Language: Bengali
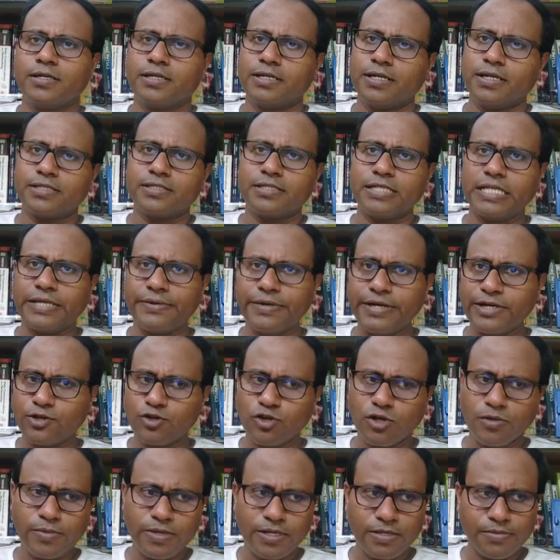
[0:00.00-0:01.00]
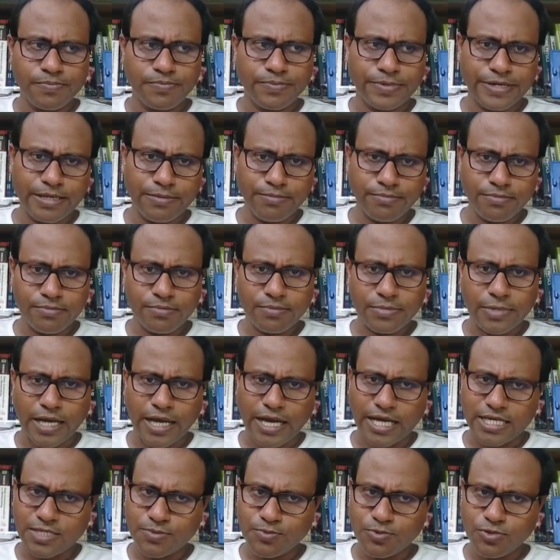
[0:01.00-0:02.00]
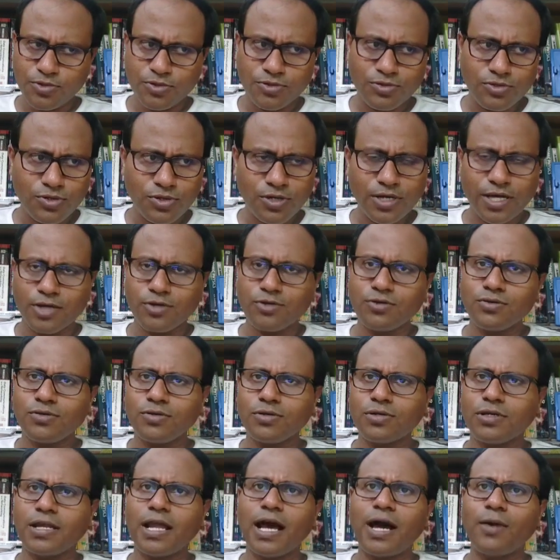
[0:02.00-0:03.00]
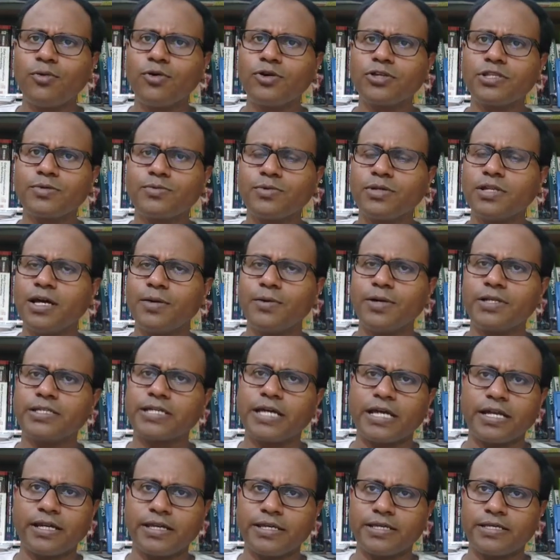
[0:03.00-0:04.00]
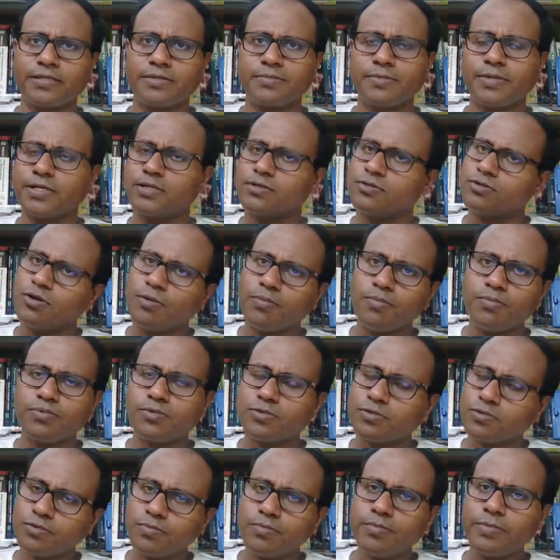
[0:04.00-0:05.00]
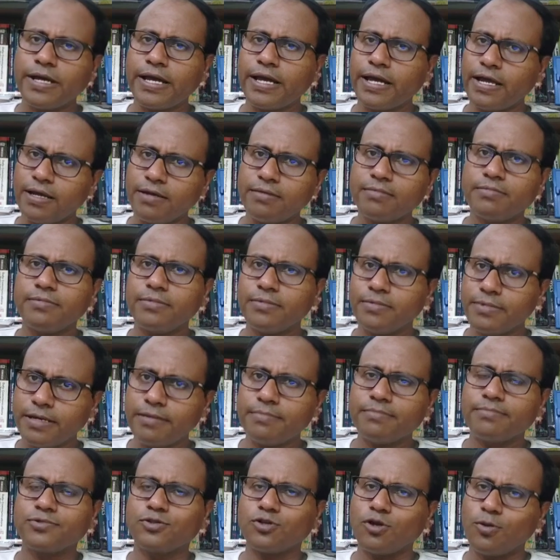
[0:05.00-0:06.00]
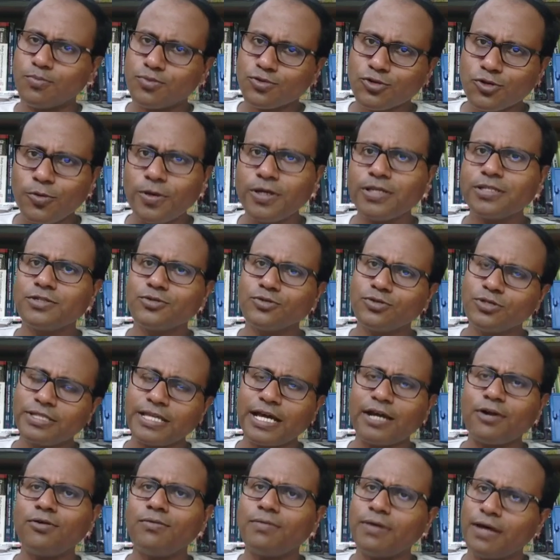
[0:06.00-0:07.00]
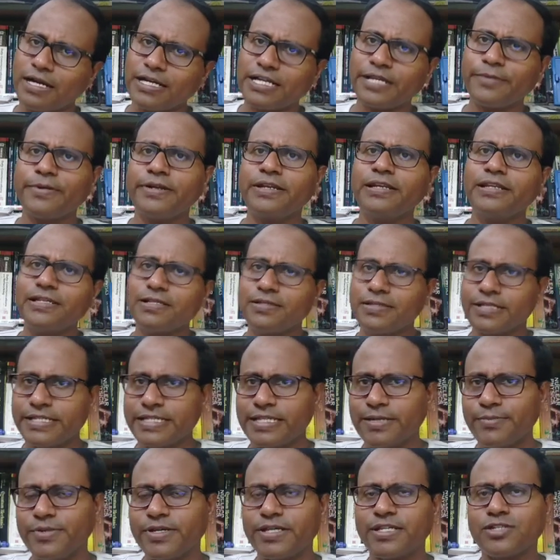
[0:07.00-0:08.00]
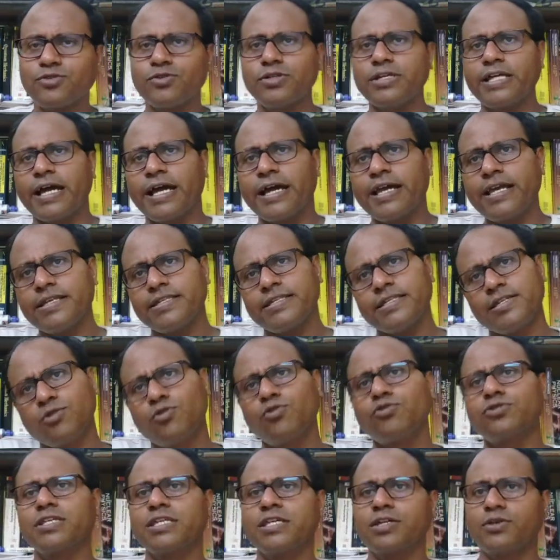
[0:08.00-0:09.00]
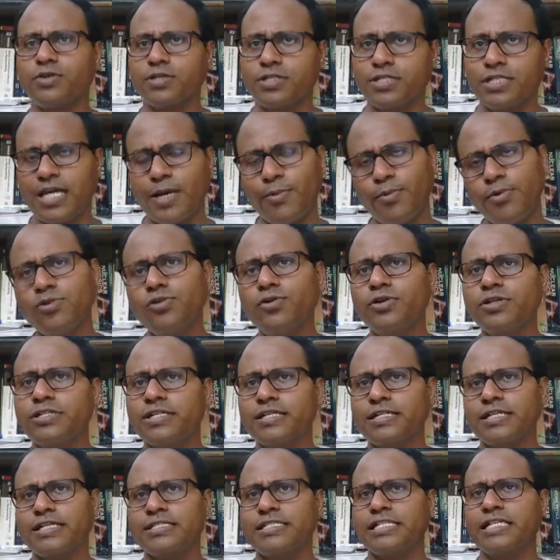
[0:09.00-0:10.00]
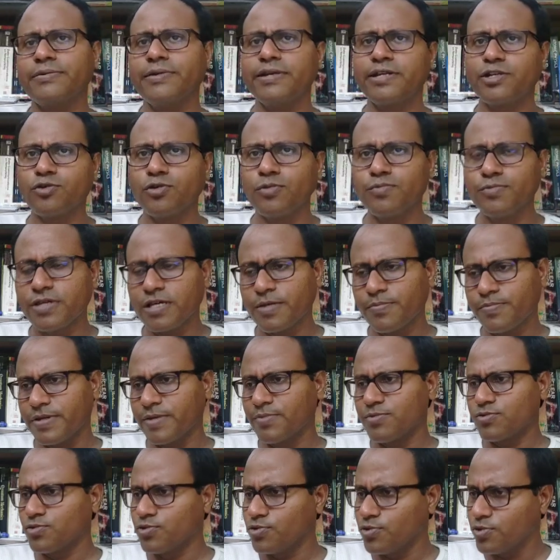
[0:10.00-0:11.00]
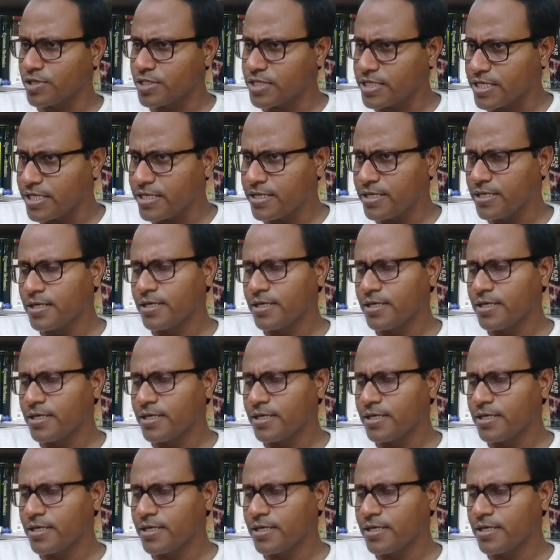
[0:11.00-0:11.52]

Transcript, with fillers: ক্লাস ইলেভেন টুয়েলভের প্রেম আজ পর্যন্ত কারো লাভ হয়েছে বলে আমার জানা নেই মানে সব সব সময় যদি দেখো আলটিমেটলি হিসেব নিকেশ করে দেখা যাচ্ছে ক্ষতিই হয়েছে এমন হয়েছে ক্লাস ইলেভেন টুয়েলভ থেকে প্রেম শুরু হয়েছে